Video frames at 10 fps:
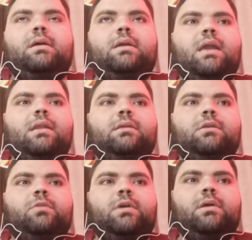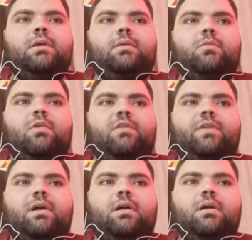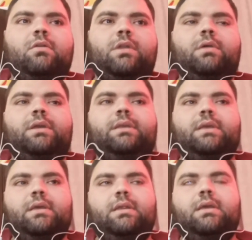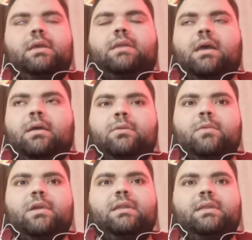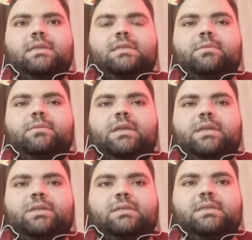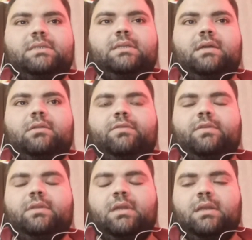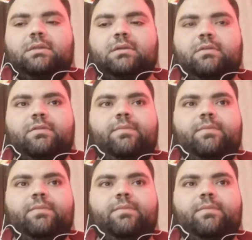كانت خطوه موفقه ونوعيه تحقيق معاناه الكثير من الاشخاص الذين تعرضوا لفقدان الاطراف.